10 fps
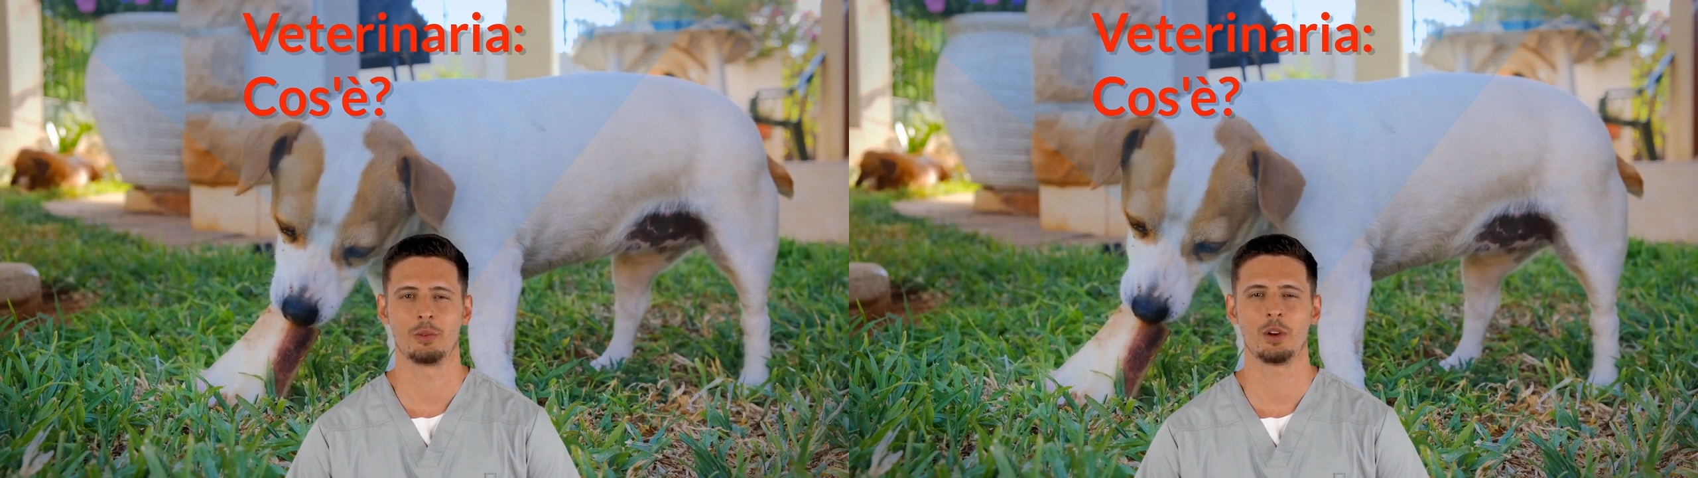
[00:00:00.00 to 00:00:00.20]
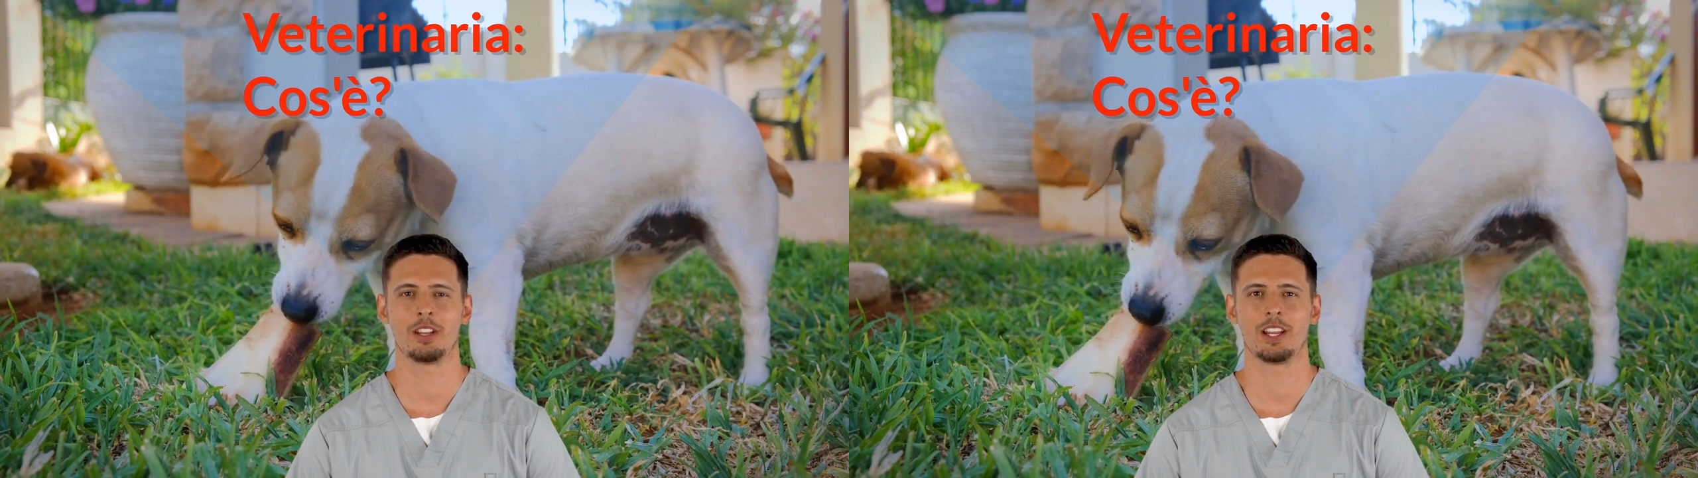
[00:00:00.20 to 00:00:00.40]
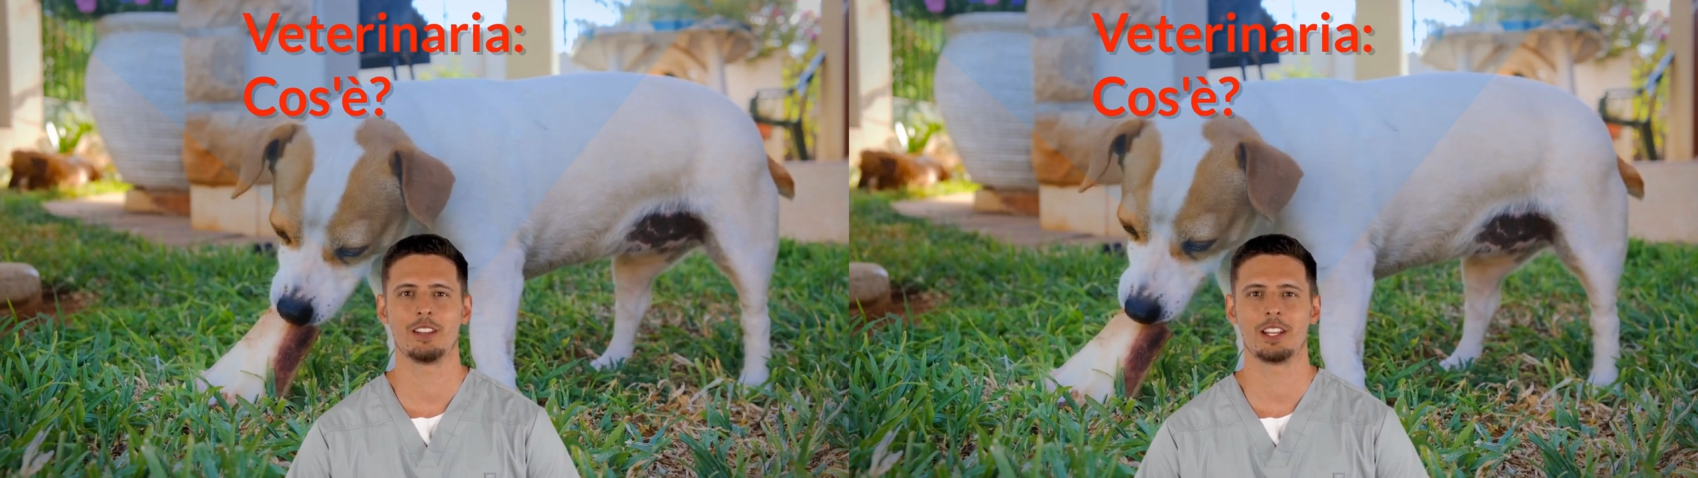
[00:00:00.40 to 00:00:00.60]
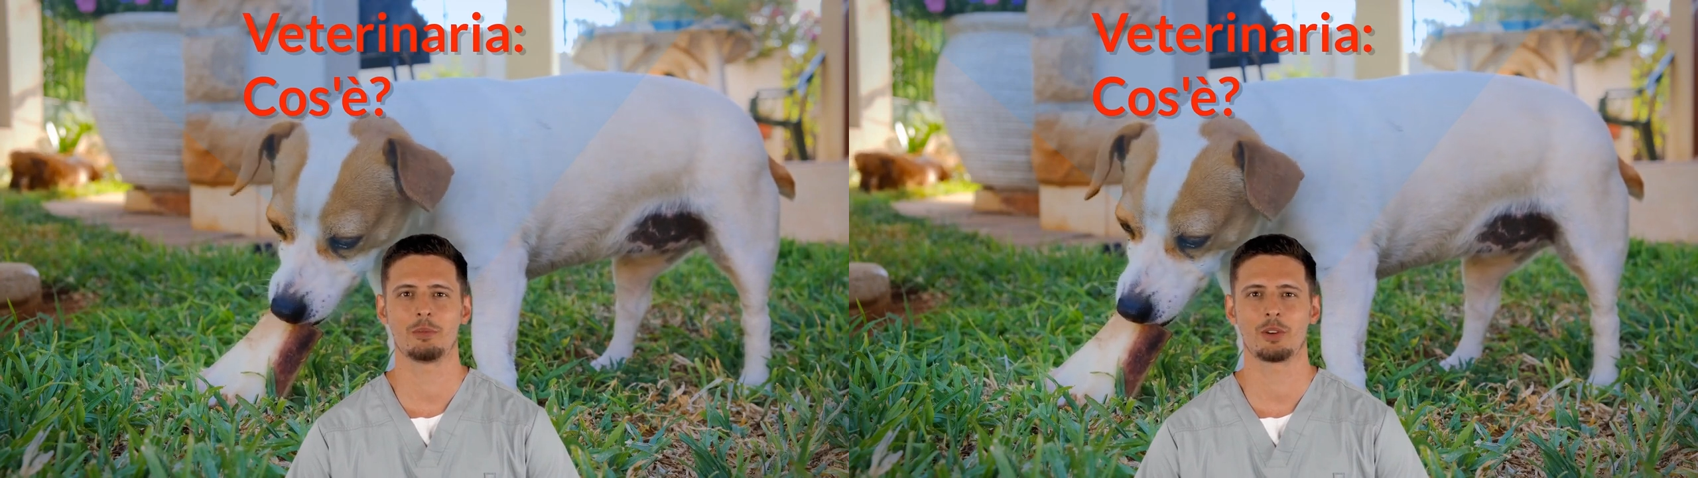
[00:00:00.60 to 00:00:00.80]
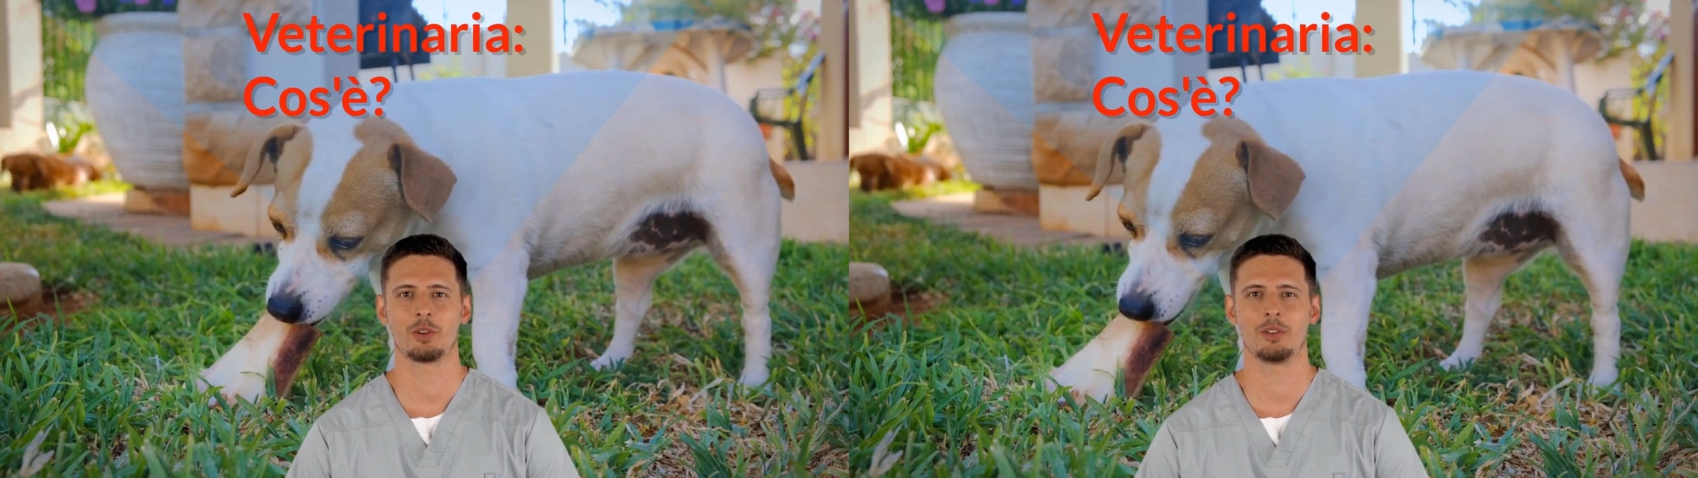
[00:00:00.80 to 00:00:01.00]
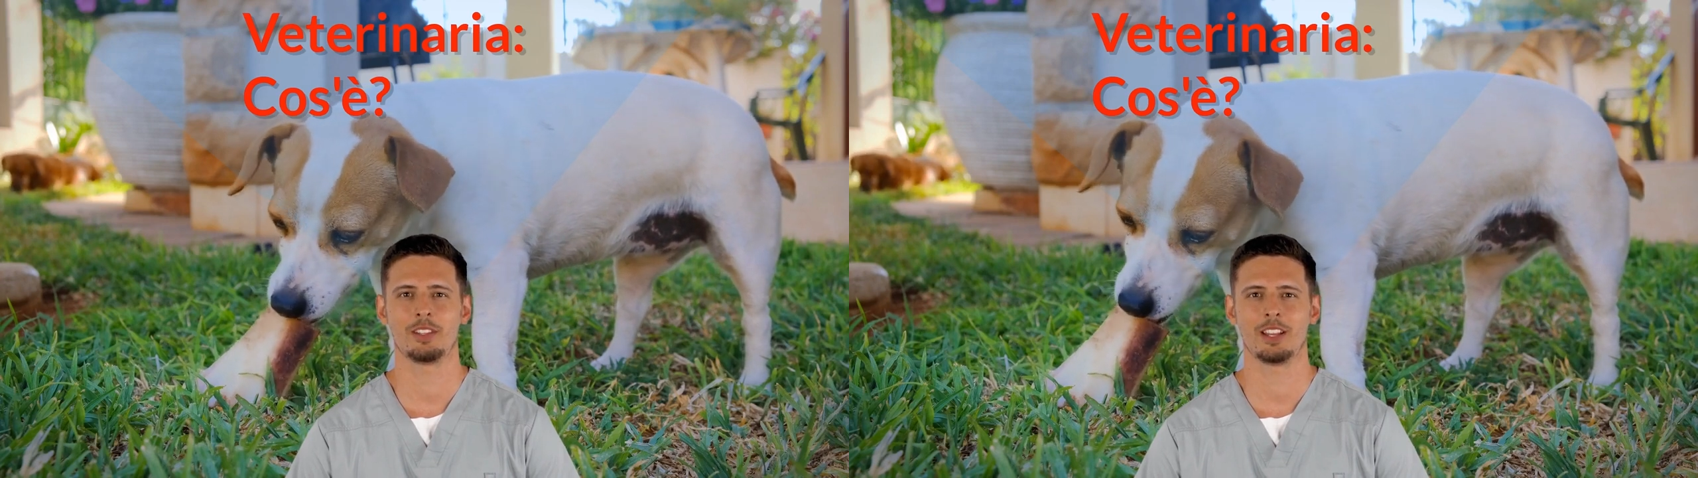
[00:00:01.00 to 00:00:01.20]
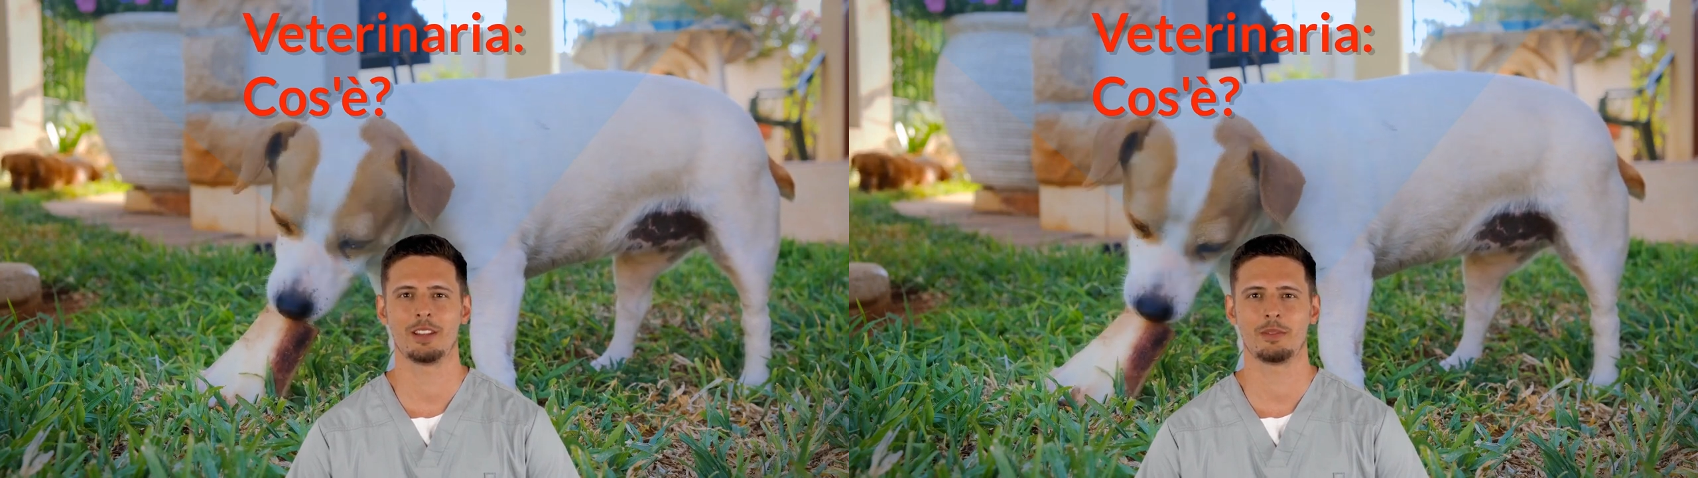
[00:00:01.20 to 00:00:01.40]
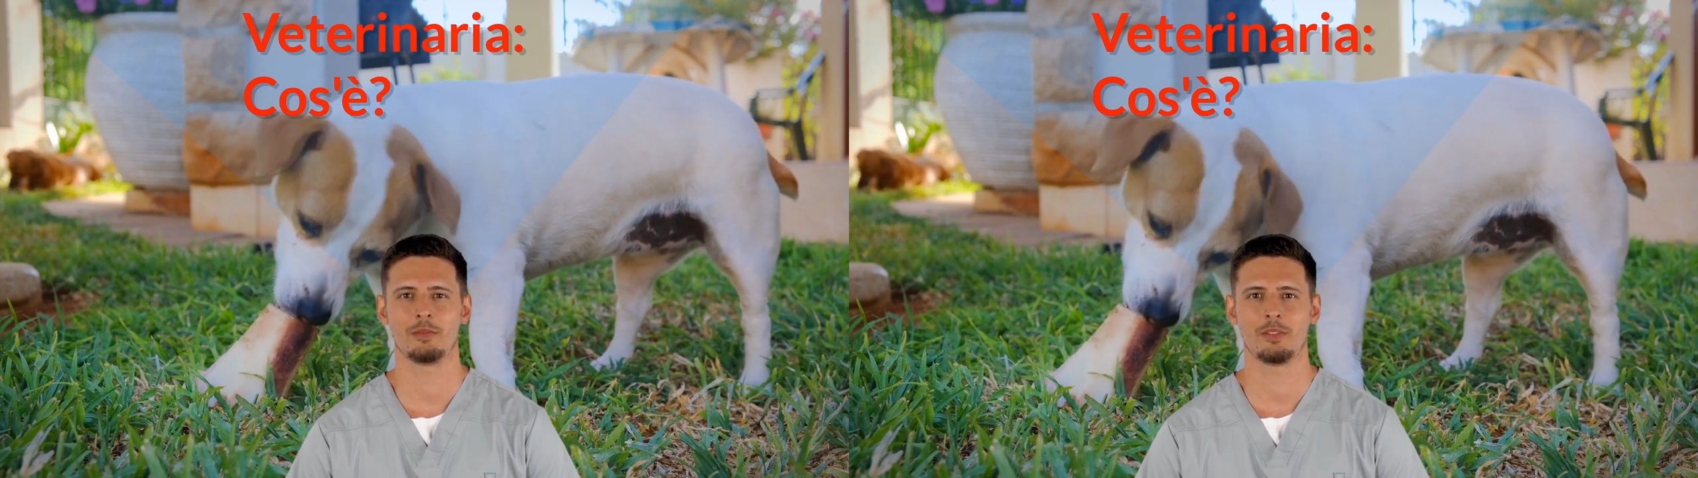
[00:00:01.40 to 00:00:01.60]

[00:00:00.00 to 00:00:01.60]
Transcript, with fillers: qualità dei prodotti